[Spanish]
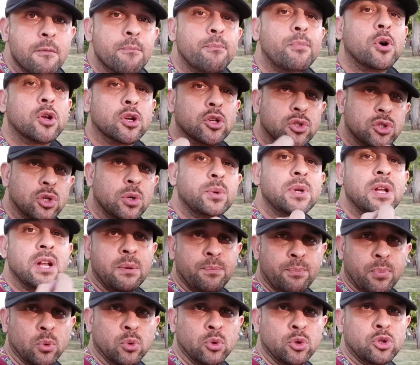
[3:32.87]
por sobre el
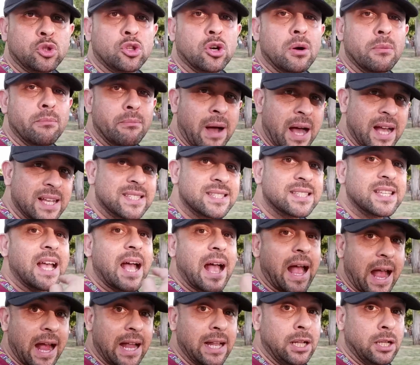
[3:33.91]
punto más
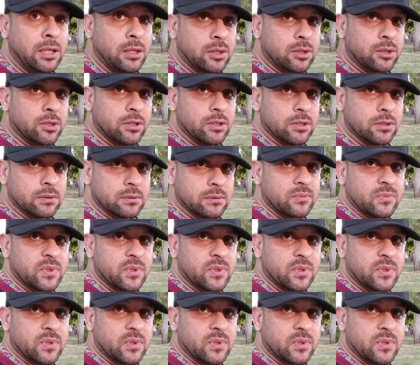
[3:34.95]
alto